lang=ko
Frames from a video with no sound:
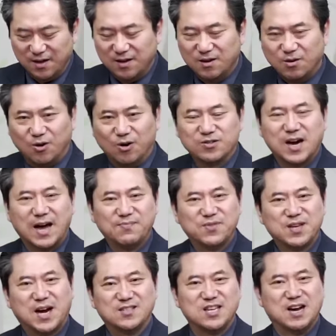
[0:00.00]
어느 한
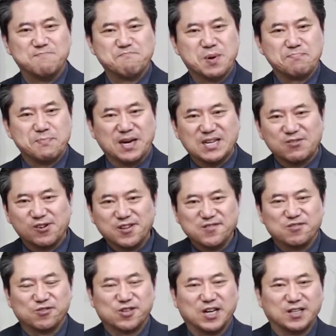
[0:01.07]
가지 암만 많이 걸리는
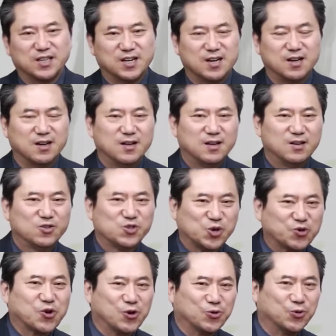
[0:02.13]
것이 아니라
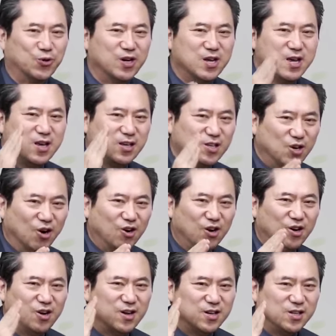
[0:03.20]
적어도
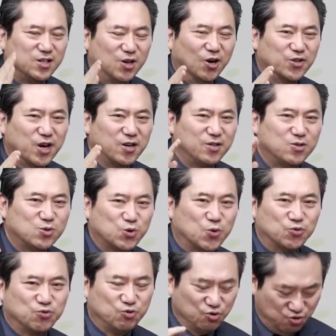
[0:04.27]

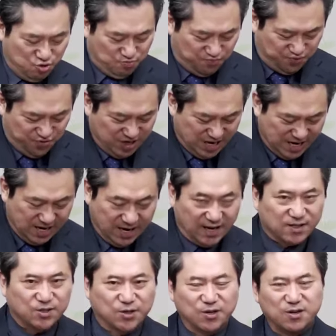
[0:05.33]
18종류
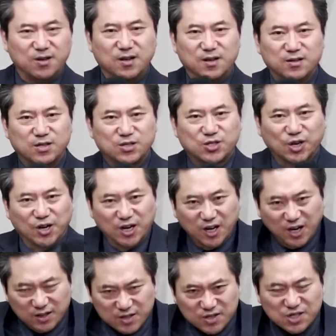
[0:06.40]
분야에서
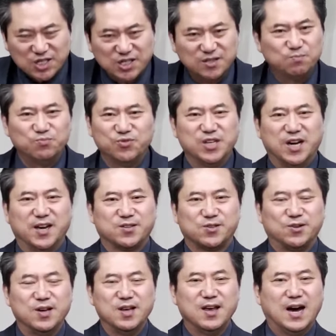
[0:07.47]
전신 분야에서
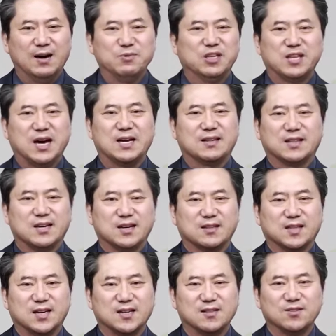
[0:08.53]
암이 다
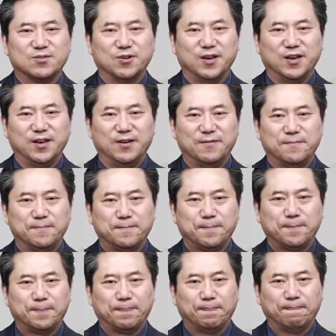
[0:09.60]
나타났다는 거예요.
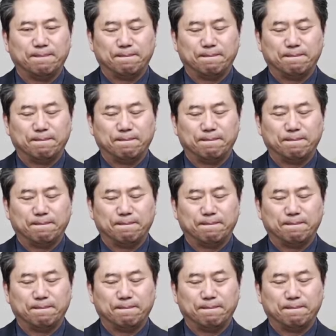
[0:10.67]
음.